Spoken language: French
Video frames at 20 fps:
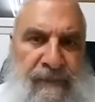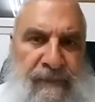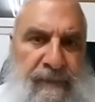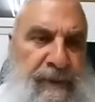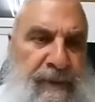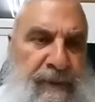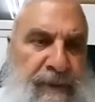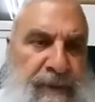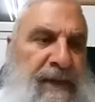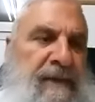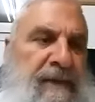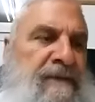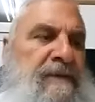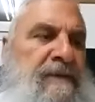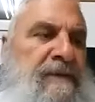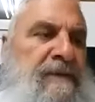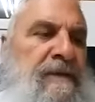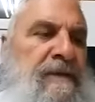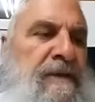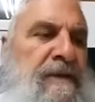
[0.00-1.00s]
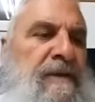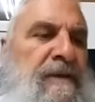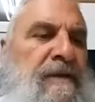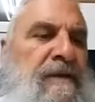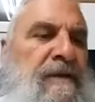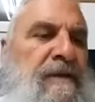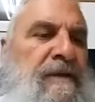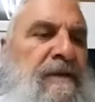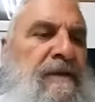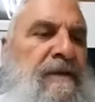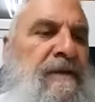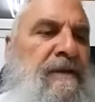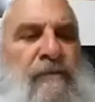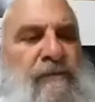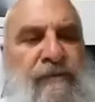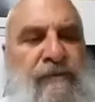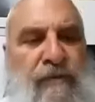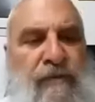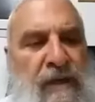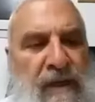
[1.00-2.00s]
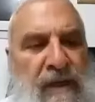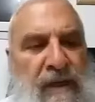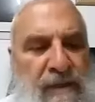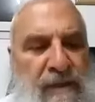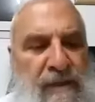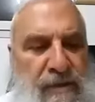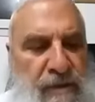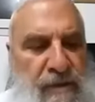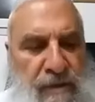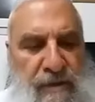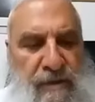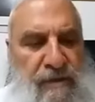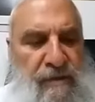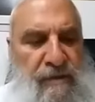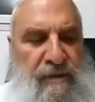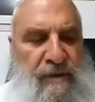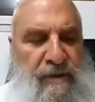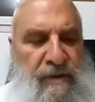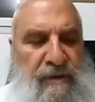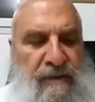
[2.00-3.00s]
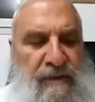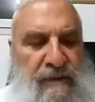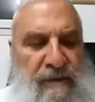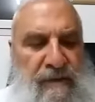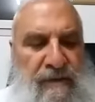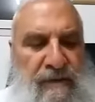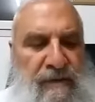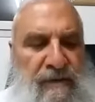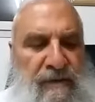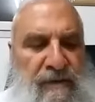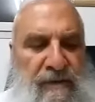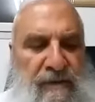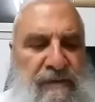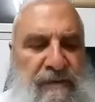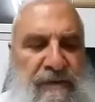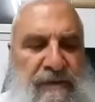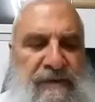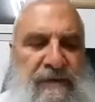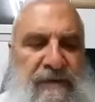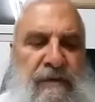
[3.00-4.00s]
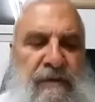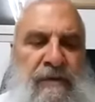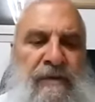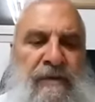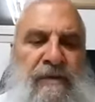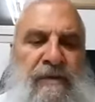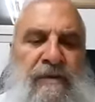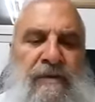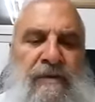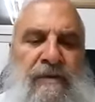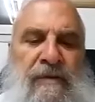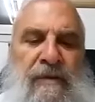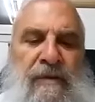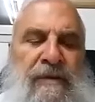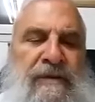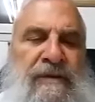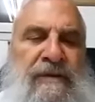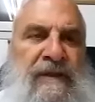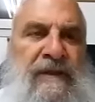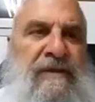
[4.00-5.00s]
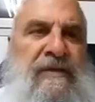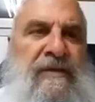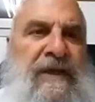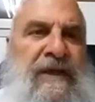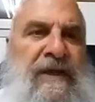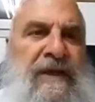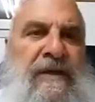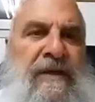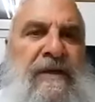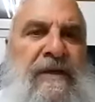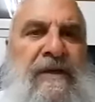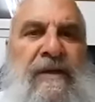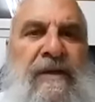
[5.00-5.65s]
ben, euh, une fois que euh, ce, cet euh,